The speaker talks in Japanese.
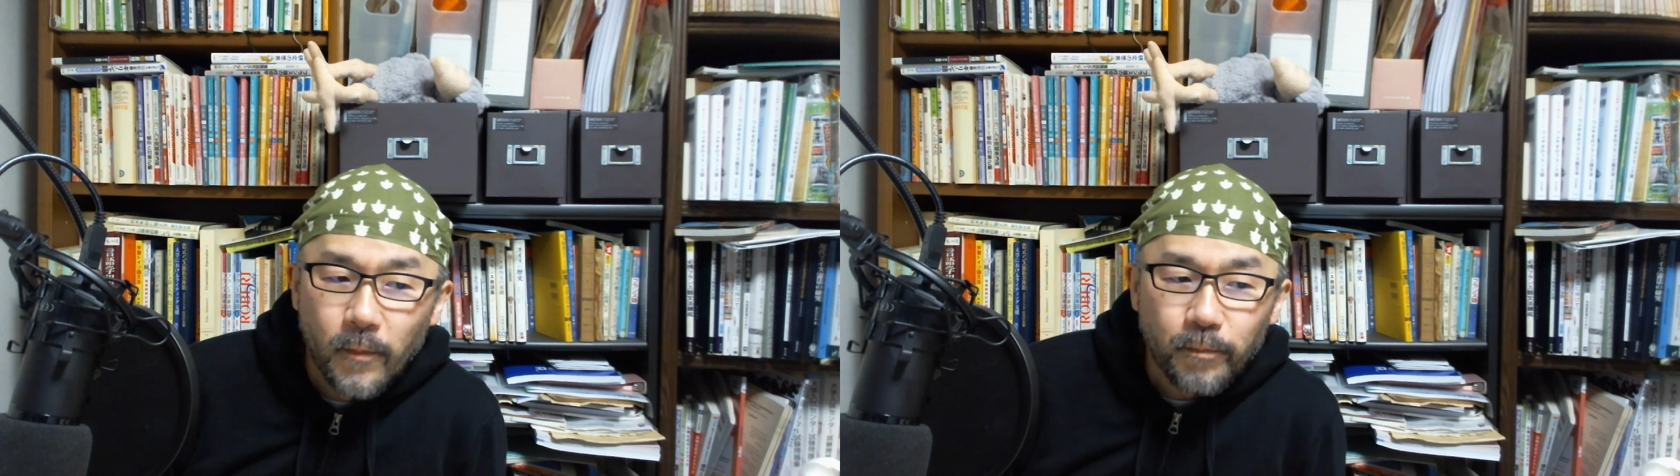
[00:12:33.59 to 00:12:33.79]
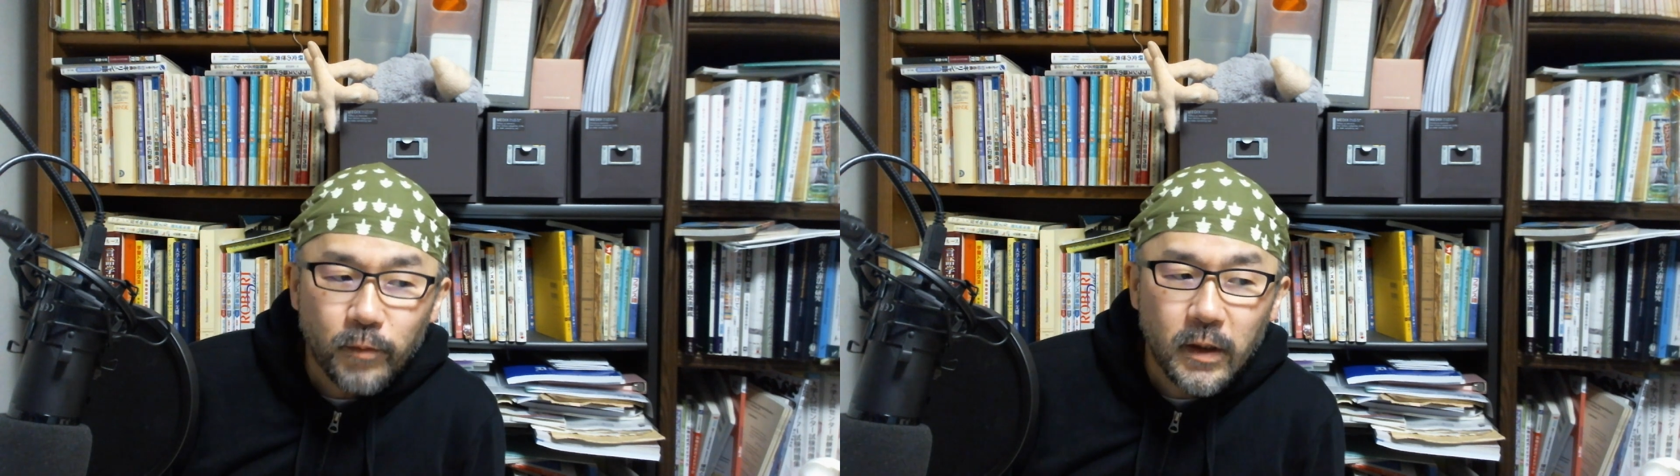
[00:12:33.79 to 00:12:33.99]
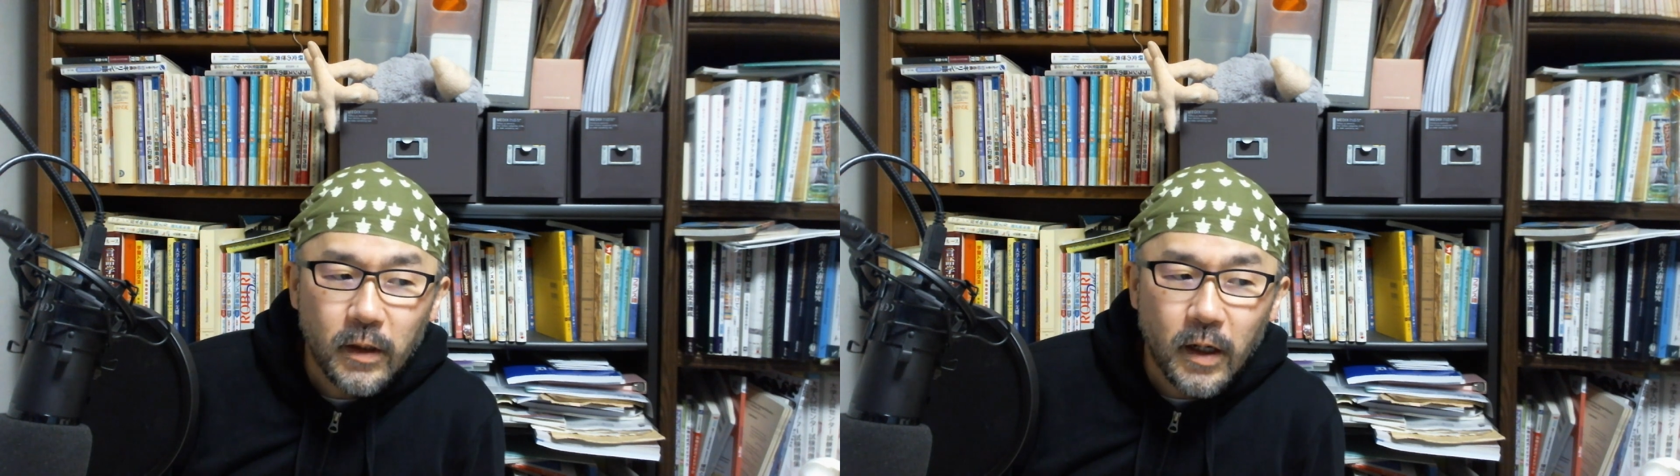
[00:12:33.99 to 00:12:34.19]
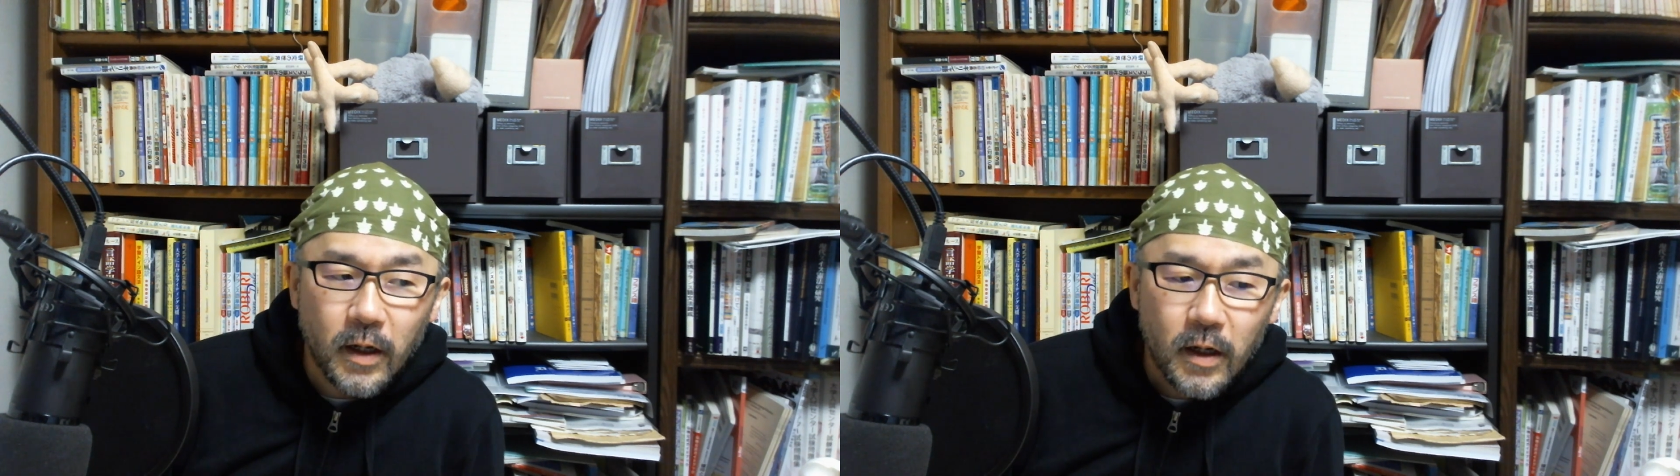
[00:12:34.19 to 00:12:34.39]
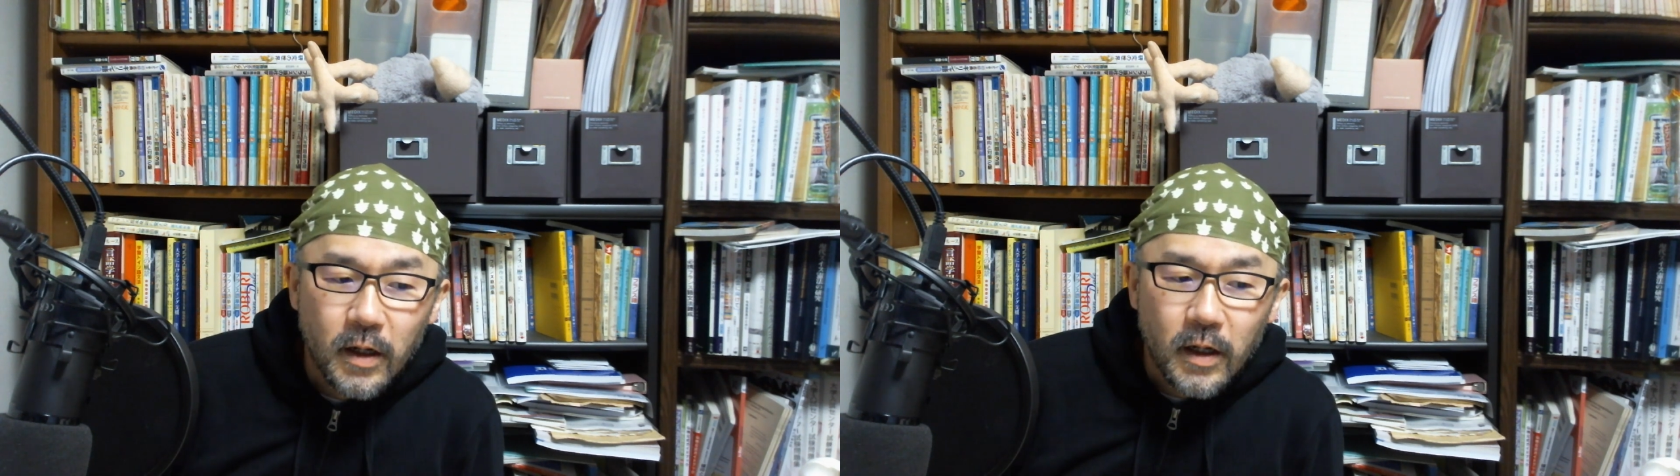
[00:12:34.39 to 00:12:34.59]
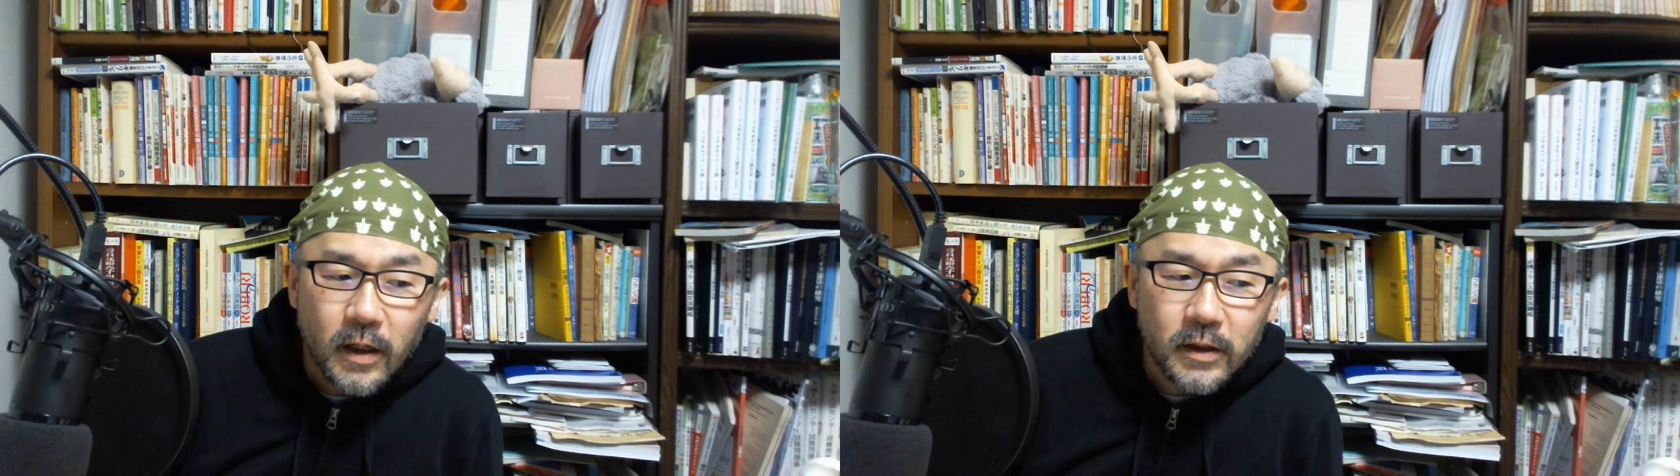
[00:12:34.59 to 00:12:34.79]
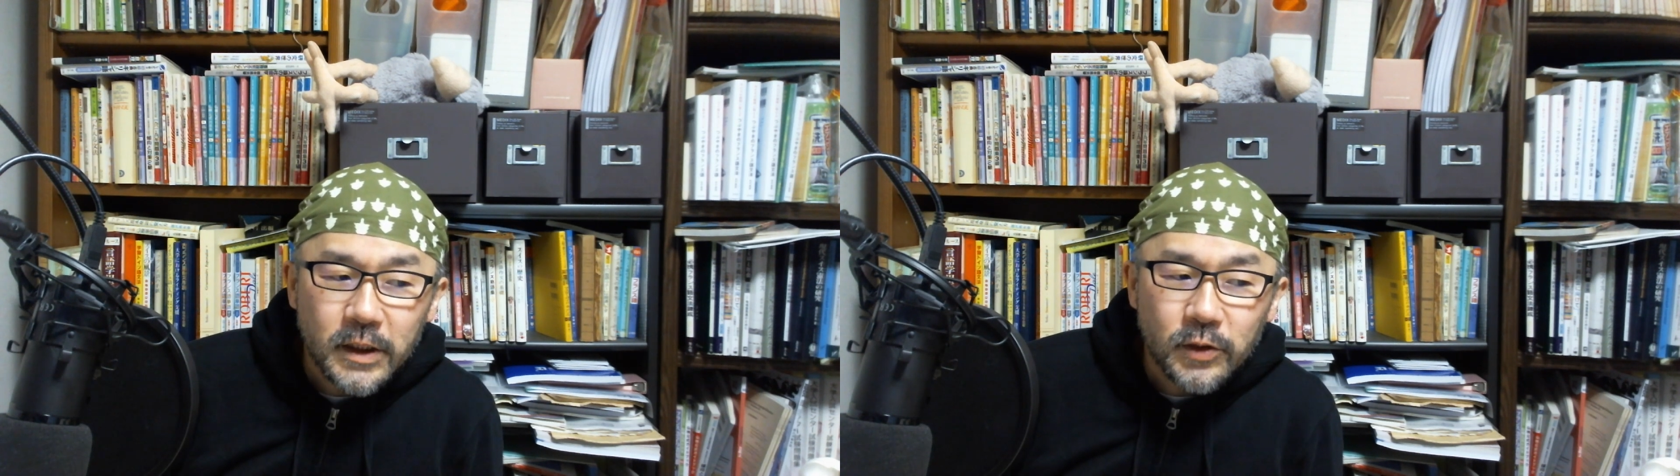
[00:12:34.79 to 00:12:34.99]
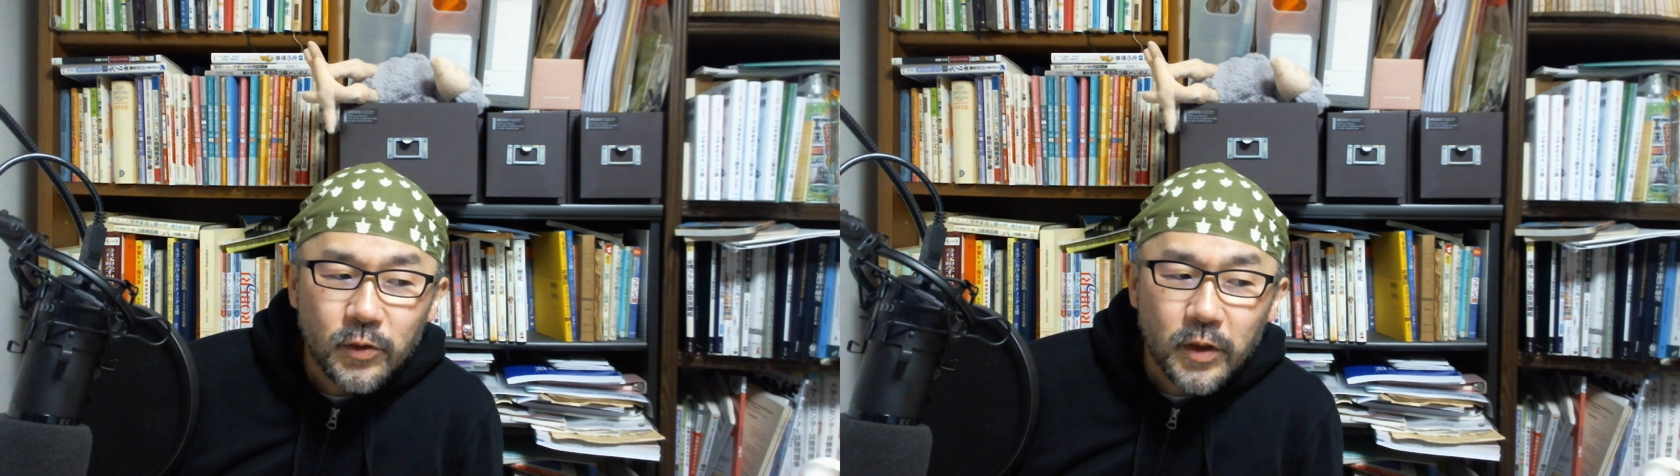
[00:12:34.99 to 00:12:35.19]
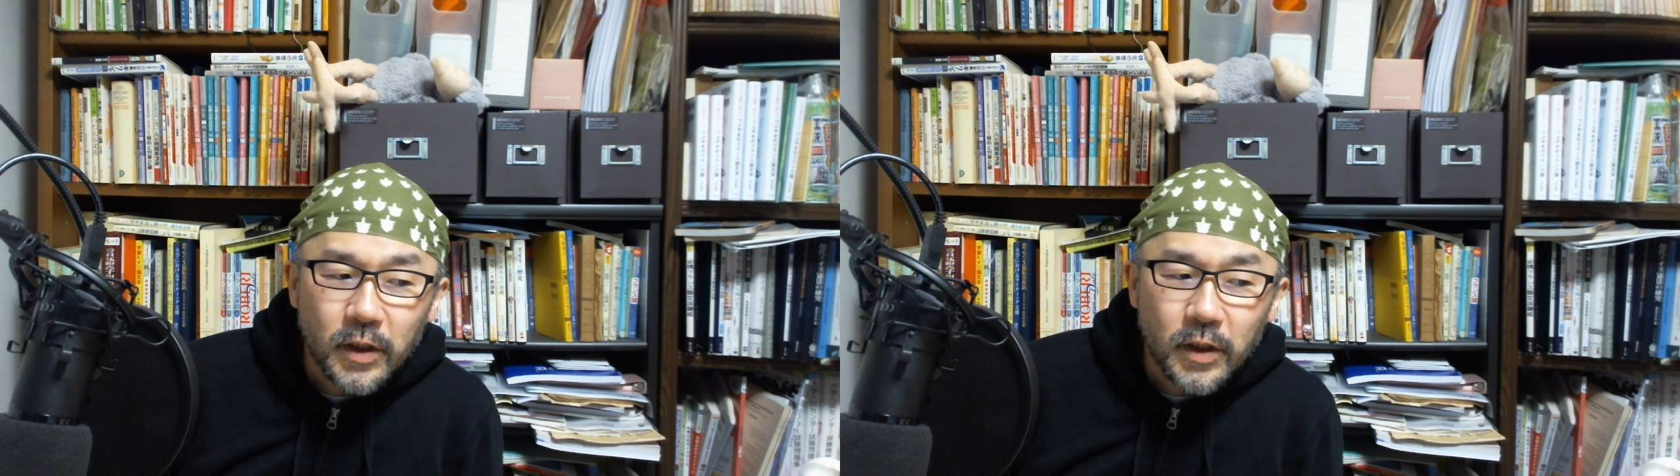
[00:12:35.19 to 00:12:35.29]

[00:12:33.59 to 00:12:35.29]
まあ、誰か話を、